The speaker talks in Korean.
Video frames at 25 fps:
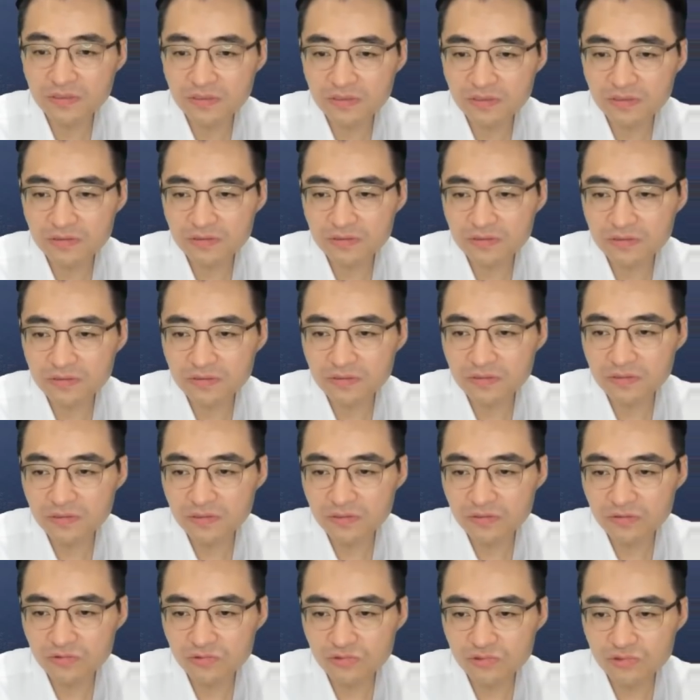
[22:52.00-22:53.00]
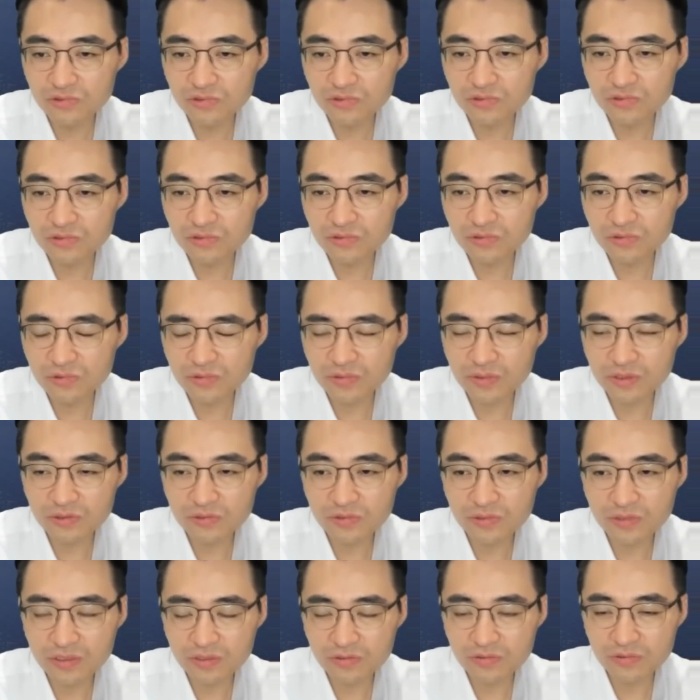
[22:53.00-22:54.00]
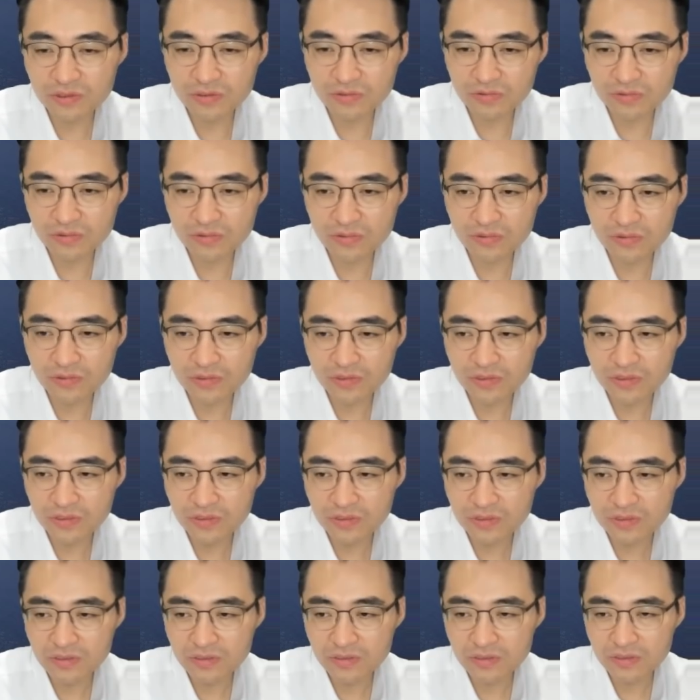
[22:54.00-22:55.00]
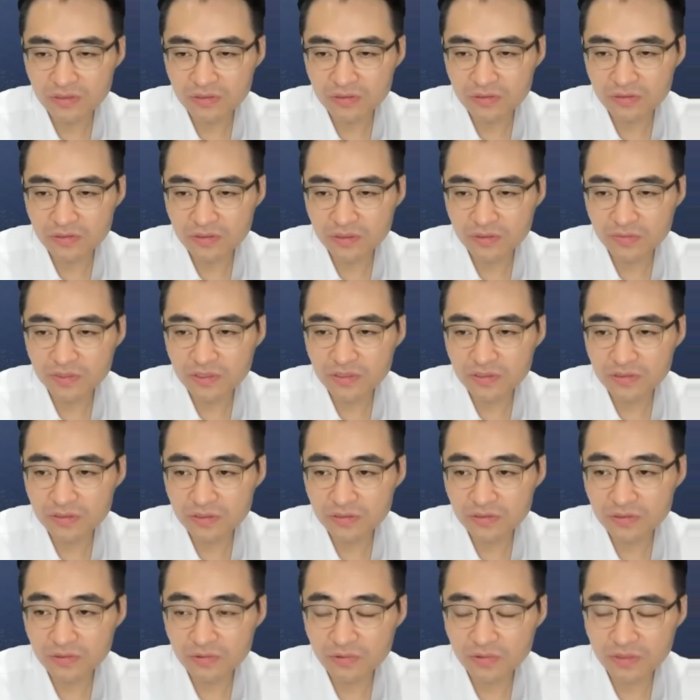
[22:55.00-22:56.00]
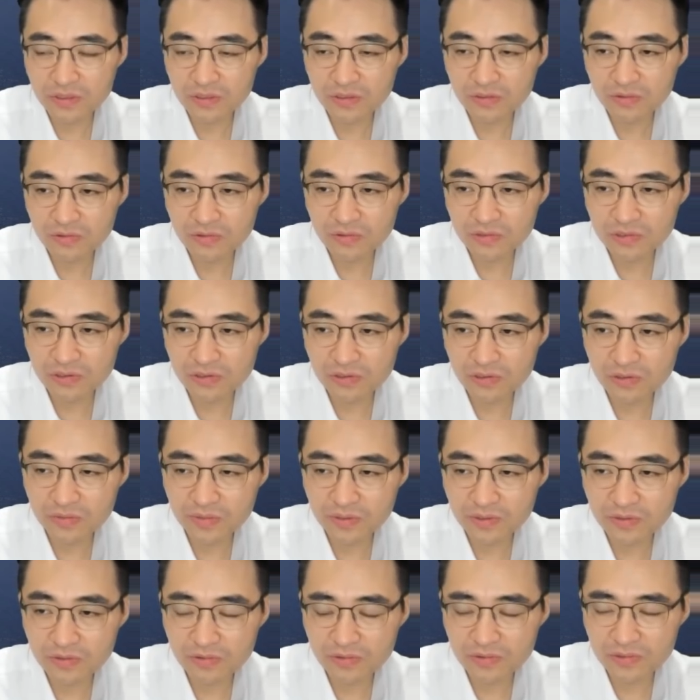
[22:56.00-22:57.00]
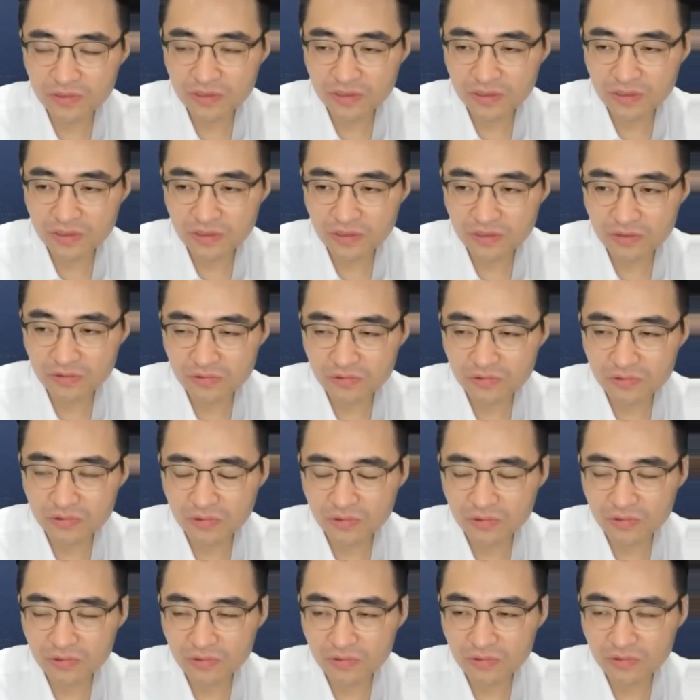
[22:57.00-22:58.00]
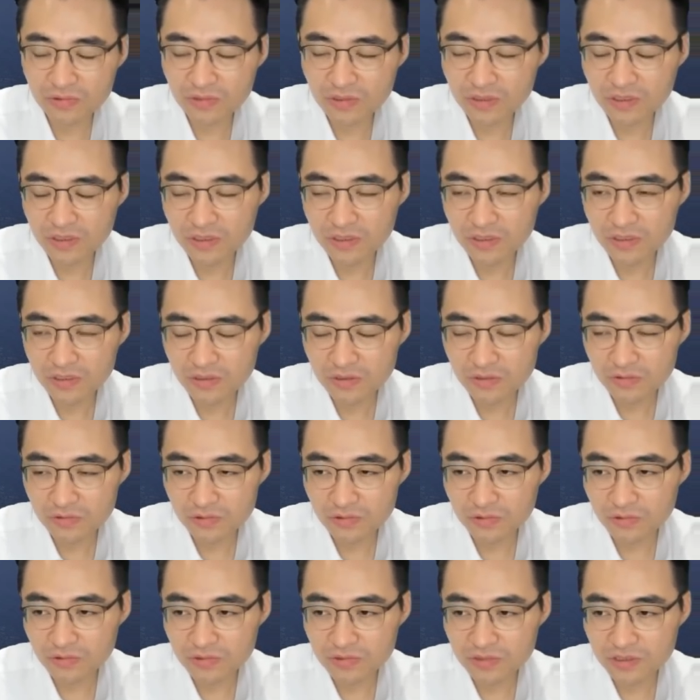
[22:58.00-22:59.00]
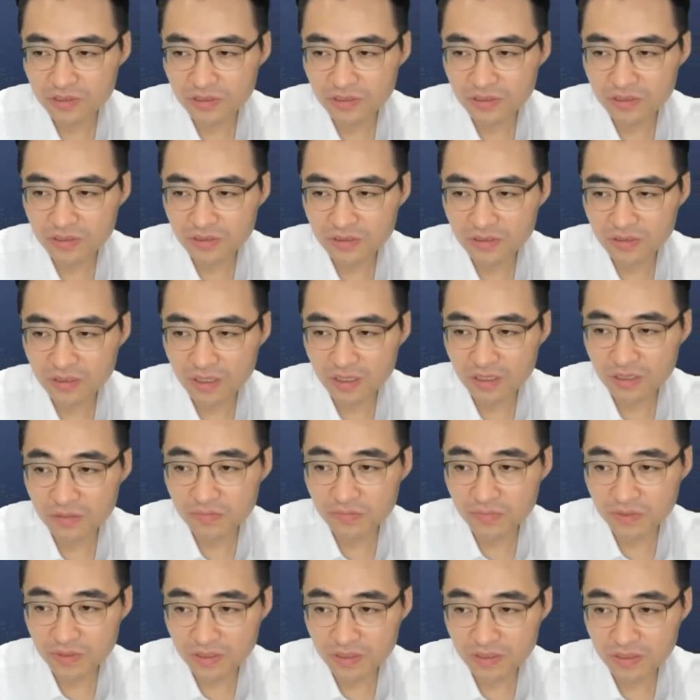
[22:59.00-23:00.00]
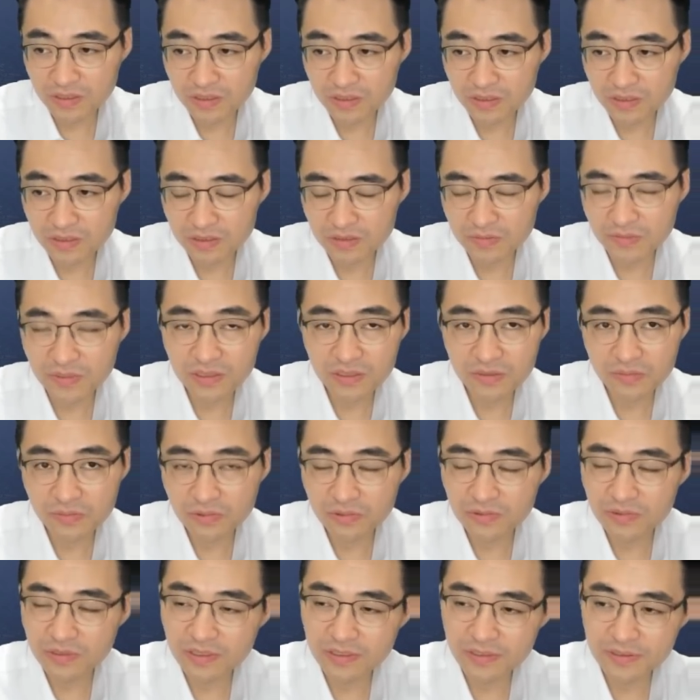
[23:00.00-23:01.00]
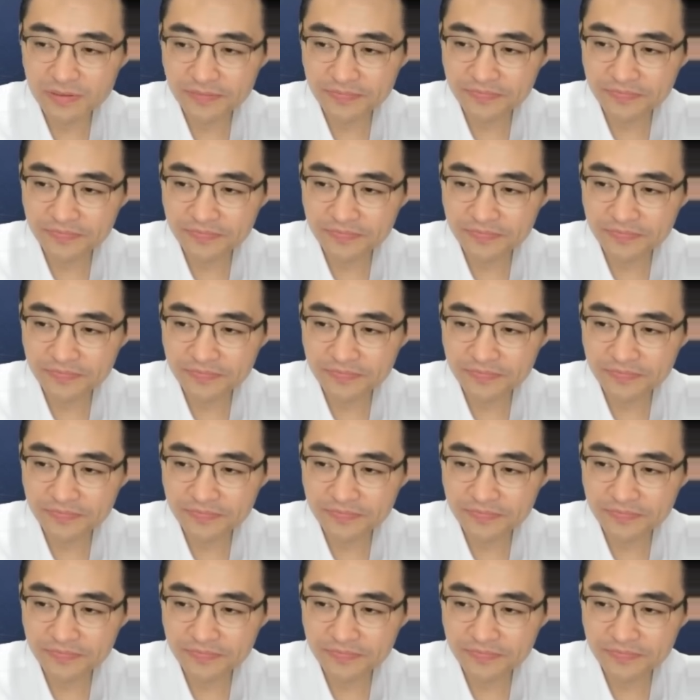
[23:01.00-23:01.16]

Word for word: 그래서 구조적으로 외주화를 하고 있고, 그래서 이미지 센서 외에도 전력 반도체, 구동치, AP, 스마트폰의